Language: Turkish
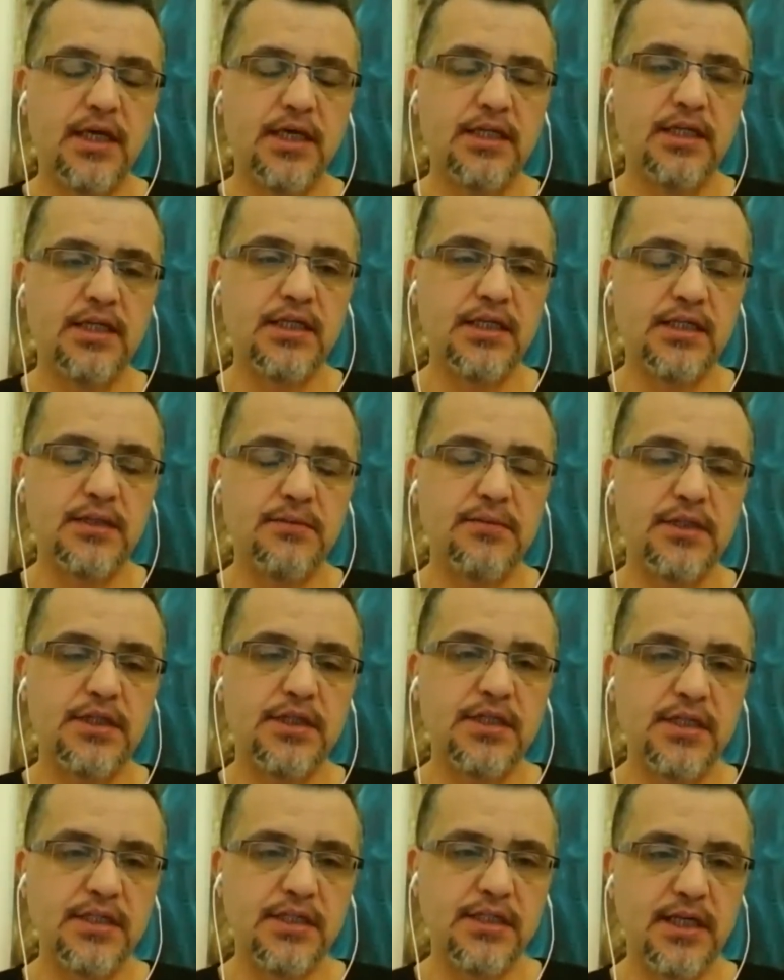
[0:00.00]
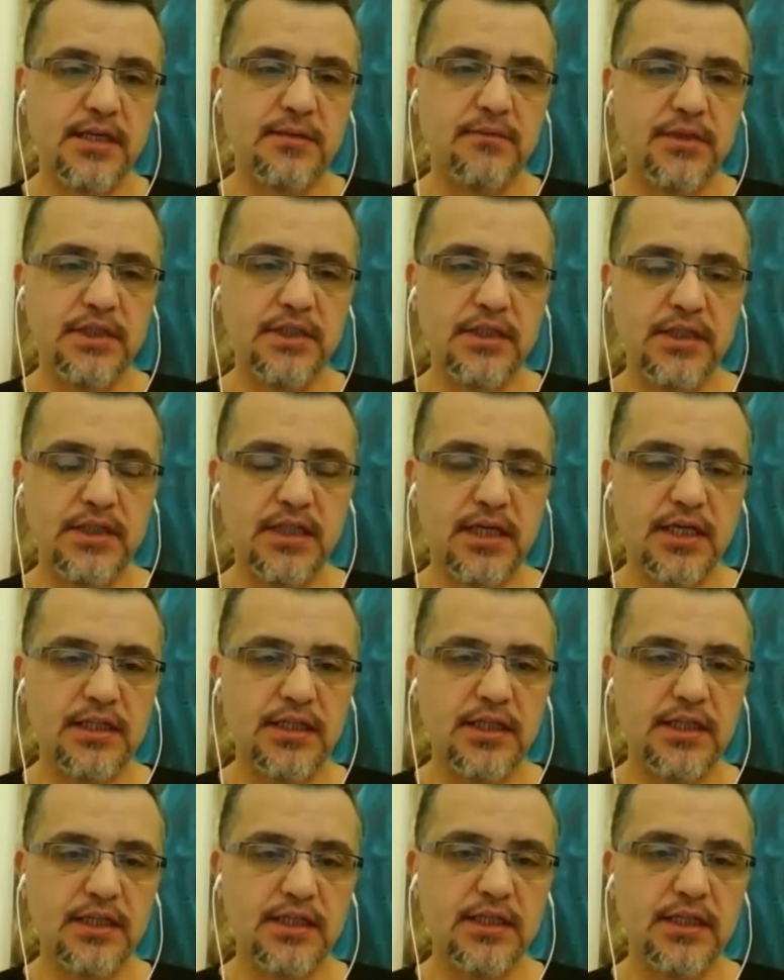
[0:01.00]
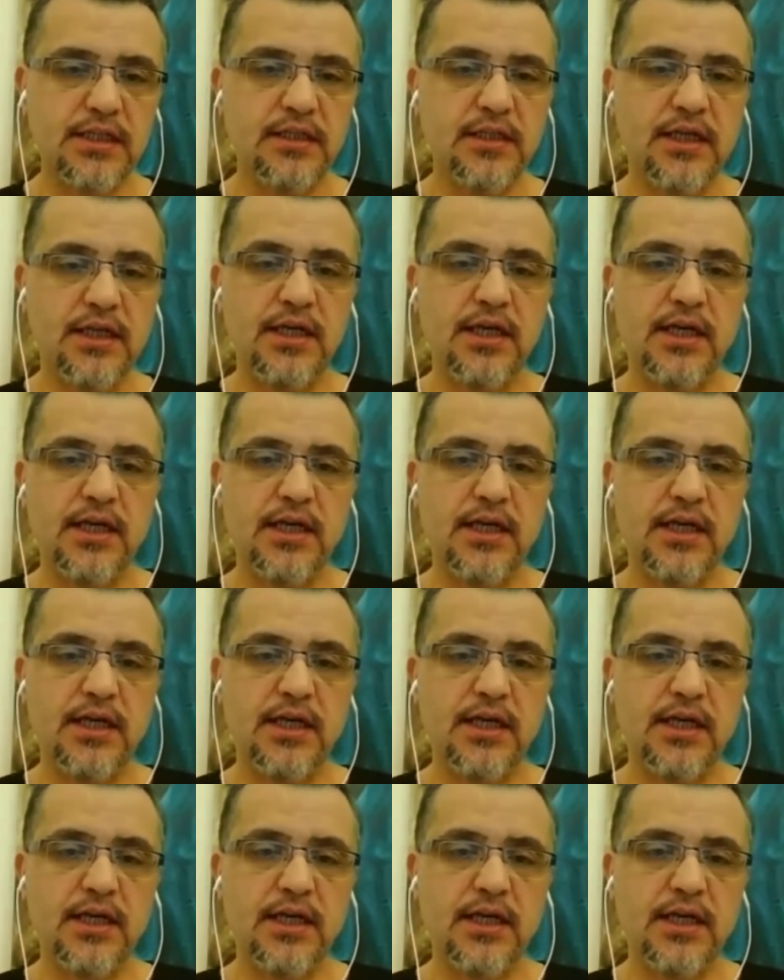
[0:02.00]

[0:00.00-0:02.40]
akılcı bir sistem inşa ederken